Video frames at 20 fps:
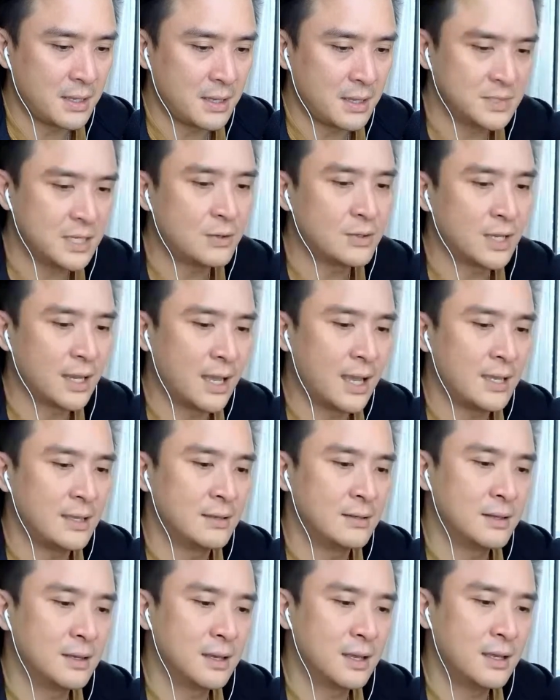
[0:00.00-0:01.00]
จะเอาอยัางไง
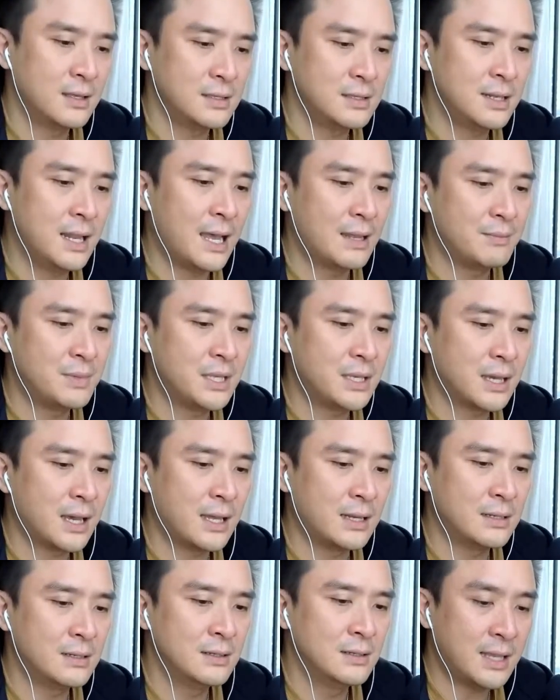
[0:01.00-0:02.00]
นะฮะอิหร่านมีกา
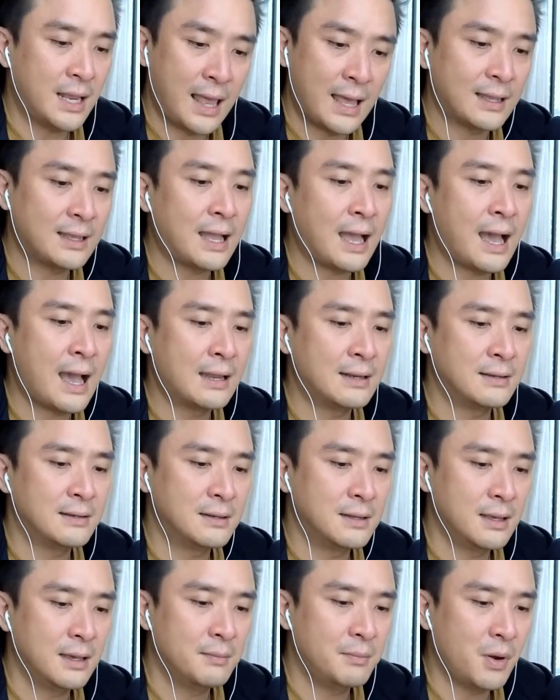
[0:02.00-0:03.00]
รถแถลงการ
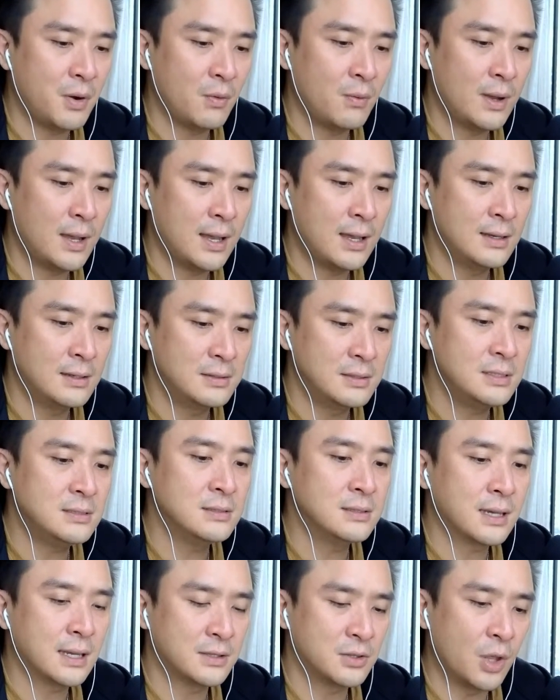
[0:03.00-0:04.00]
นะฮะบอกว่านี่
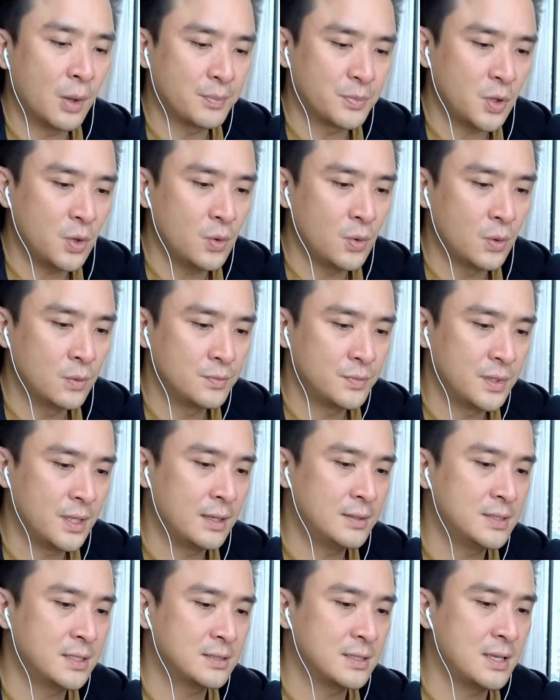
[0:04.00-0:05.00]
คือการตอบโต้
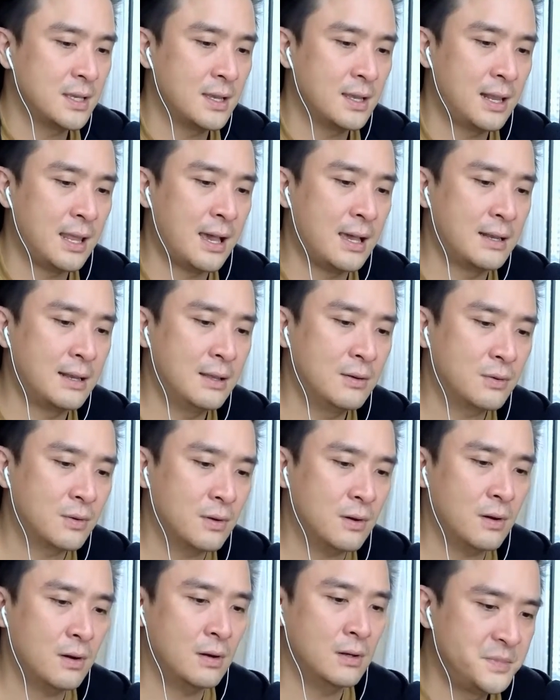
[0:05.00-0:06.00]
นะจากเตหะราน แล้ว
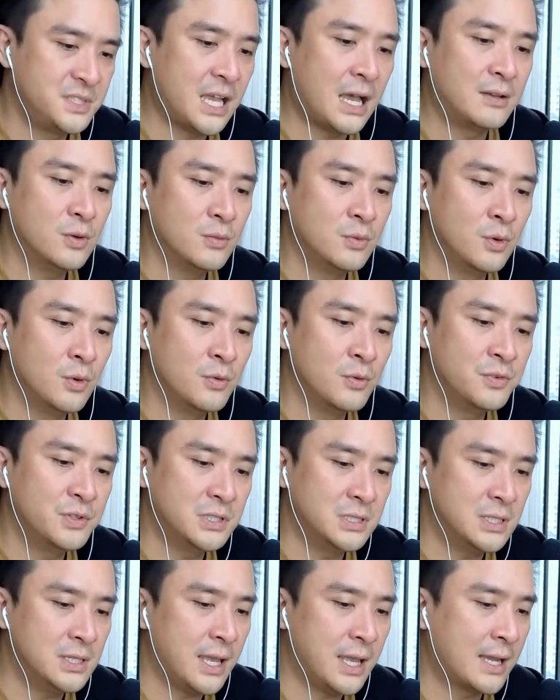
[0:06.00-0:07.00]
ก็จะ no
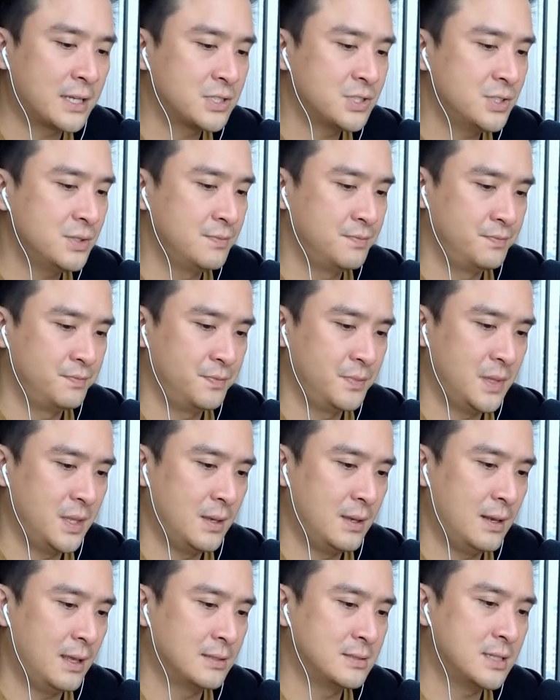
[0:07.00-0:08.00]
further action นะ
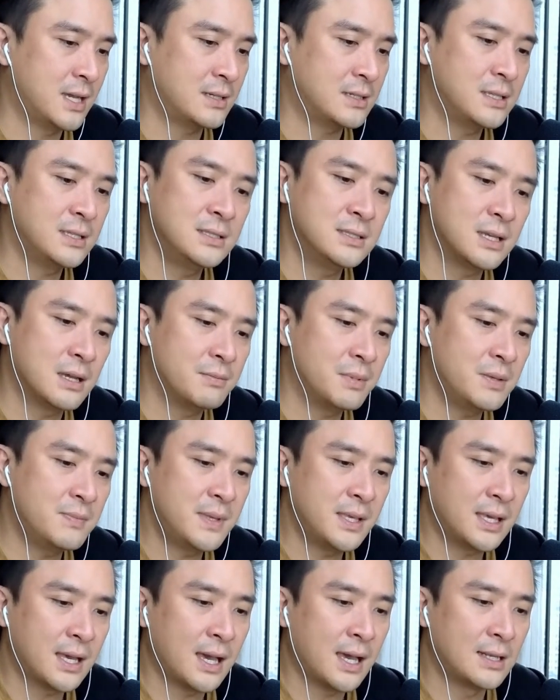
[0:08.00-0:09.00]
ฮะหลังจากนี้จะไม่
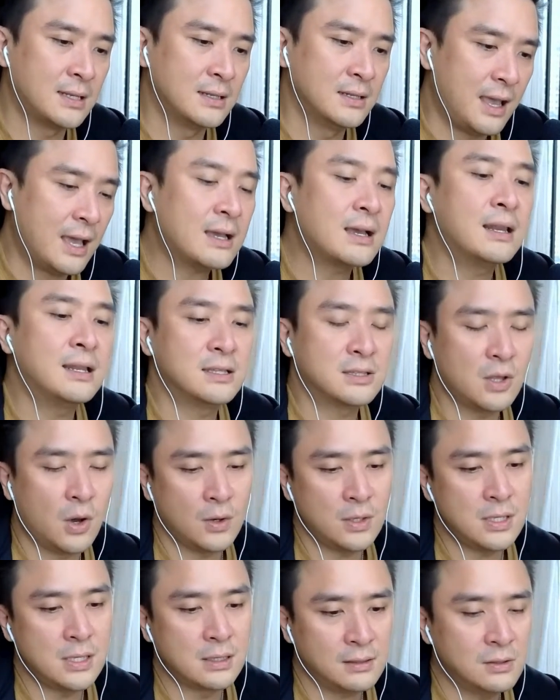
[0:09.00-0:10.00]
มีการแอคอะไรต่อ
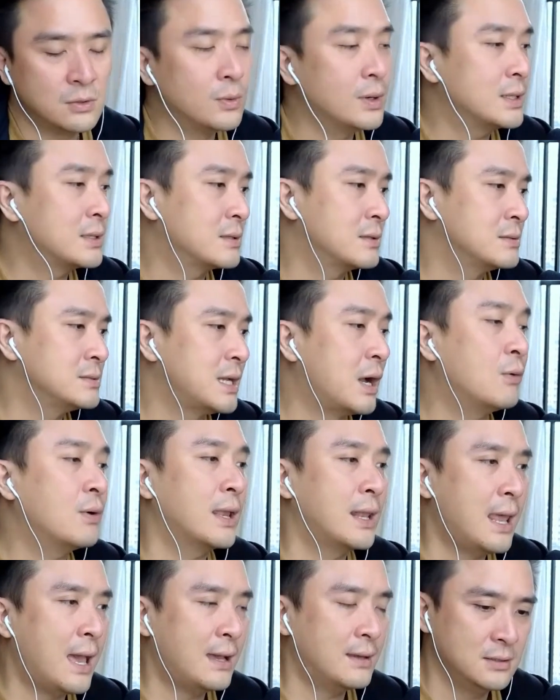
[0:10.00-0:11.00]
อีกคือว่าเจ้ากั
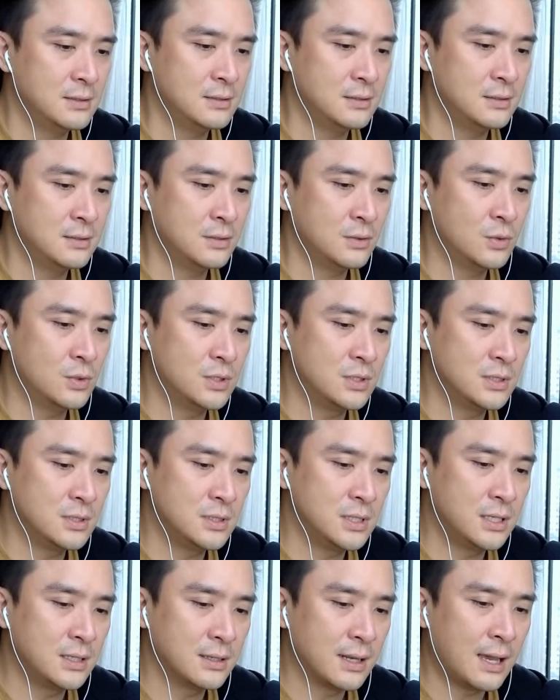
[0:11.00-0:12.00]
นละคือคุณ
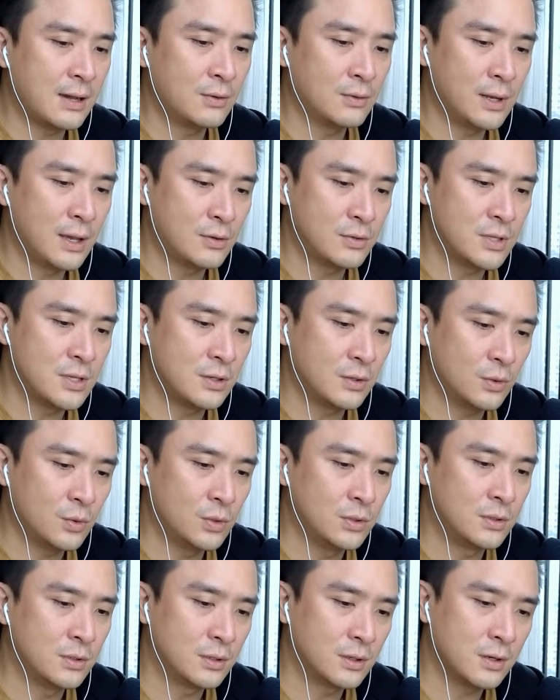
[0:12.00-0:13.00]
ยิงเราเรายิงคุ
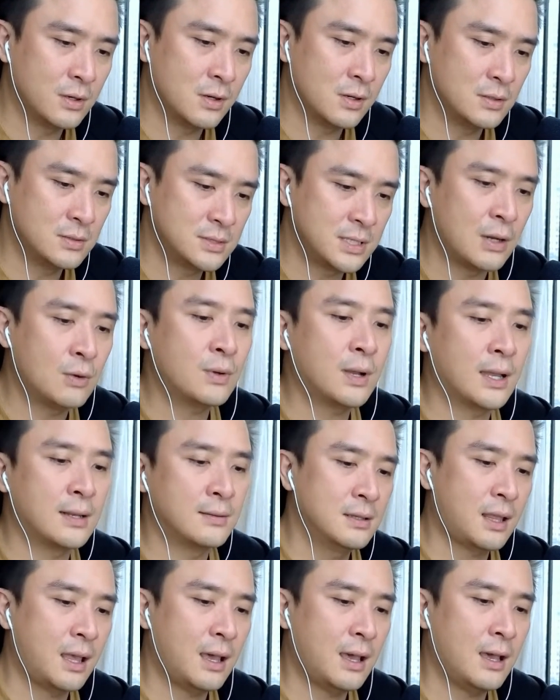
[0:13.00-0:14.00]
ณก็เจ้ากัน
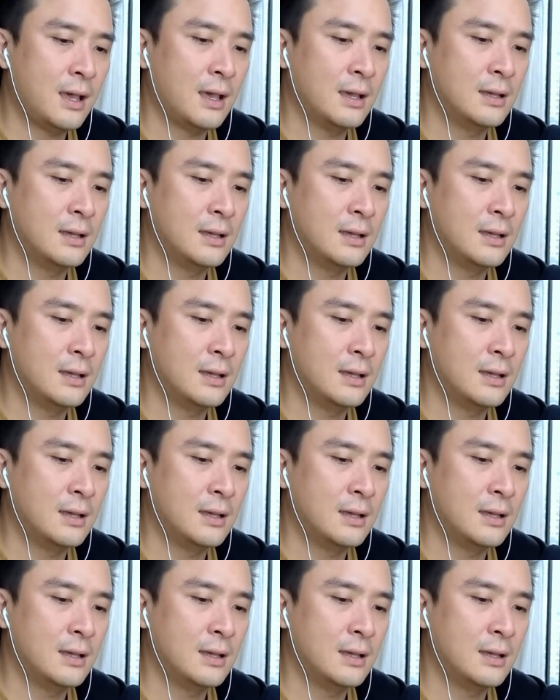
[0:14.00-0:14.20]
ถ้า